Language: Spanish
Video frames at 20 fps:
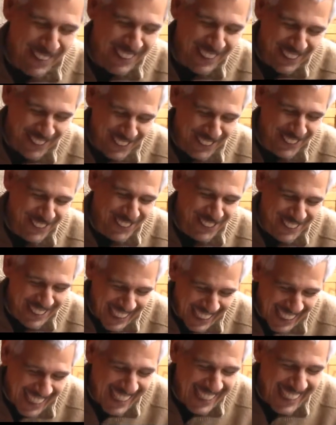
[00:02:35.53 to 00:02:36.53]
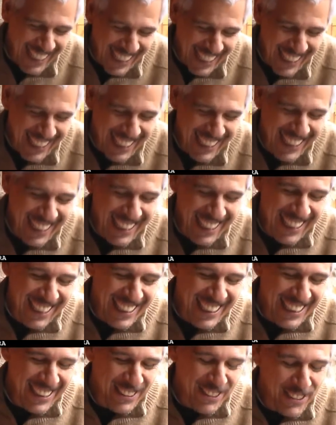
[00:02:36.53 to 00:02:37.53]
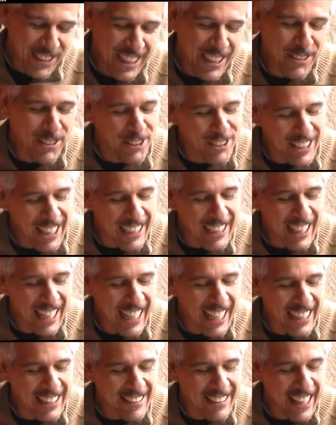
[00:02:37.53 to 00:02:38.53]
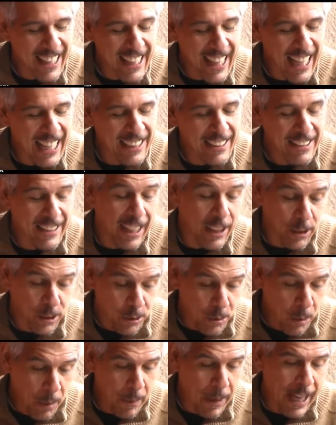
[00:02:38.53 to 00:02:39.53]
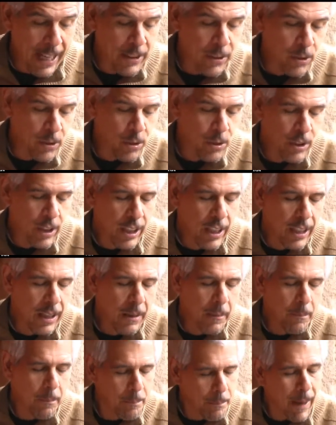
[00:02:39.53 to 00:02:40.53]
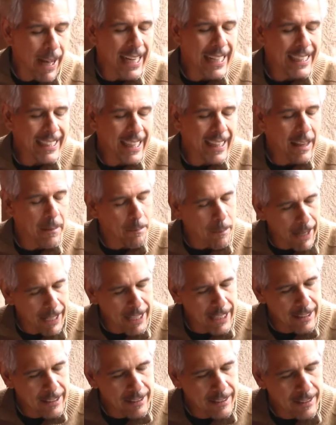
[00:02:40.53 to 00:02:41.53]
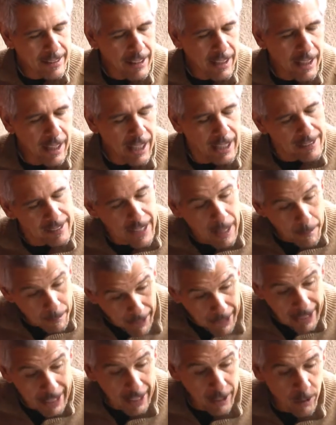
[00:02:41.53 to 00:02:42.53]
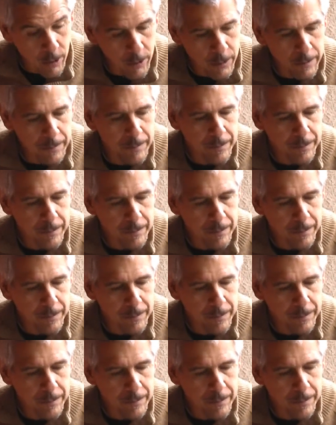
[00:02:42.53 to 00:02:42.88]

Perdón, doña Elena. Y usted a esa edad, a los nueve años, parte de París hacia México.